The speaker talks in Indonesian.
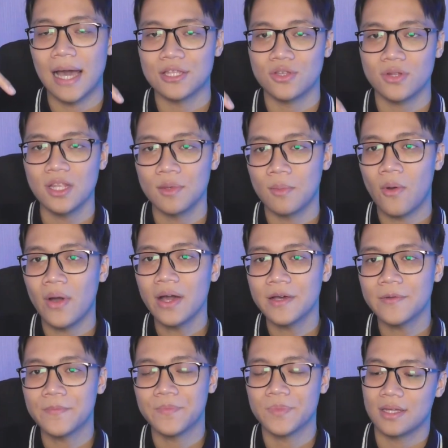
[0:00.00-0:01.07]
Atau klik yang bawah,
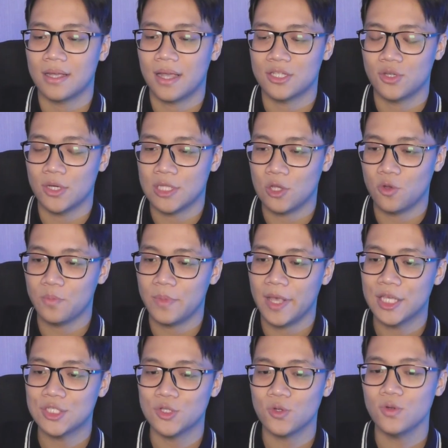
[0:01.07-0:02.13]
terus gua taruh
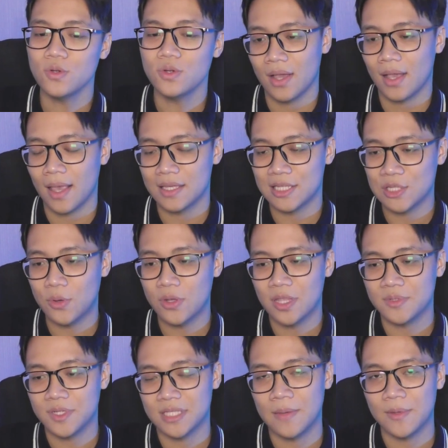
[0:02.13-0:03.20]
play seru, terus gue
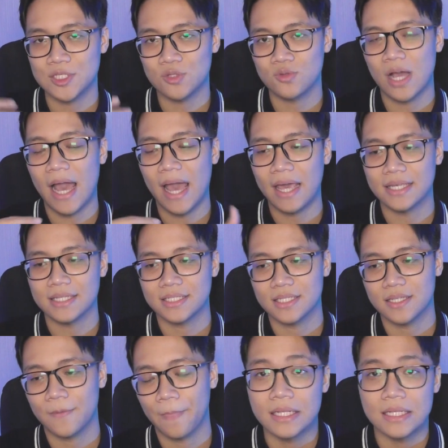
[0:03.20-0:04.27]
terus kenapa situ
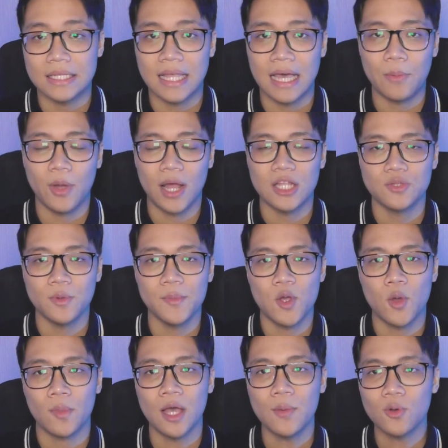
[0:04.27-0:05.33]
guys. Nah, bakal cuma
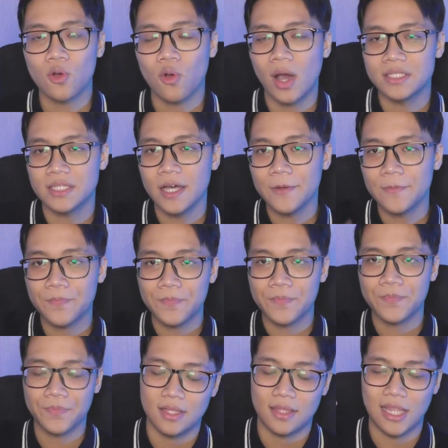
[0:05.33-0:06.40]
pengen enggak pokok aja.
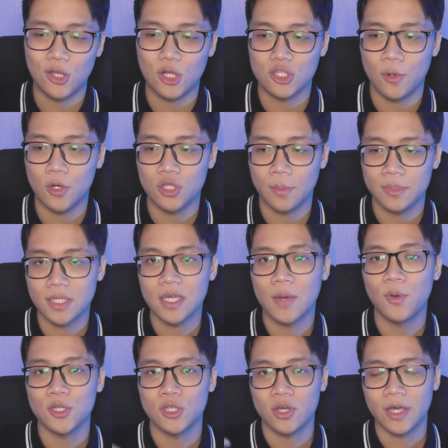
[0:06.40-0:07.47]
Nanti gua coba untuk bisa
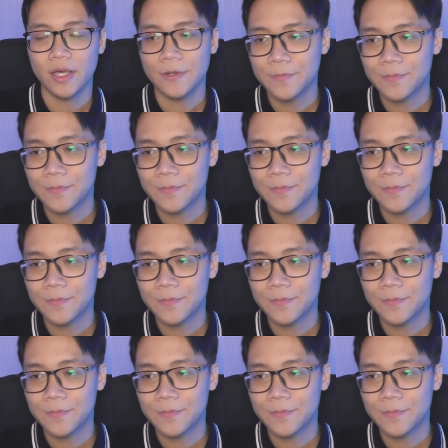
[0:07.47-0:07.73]
sambungin, oke?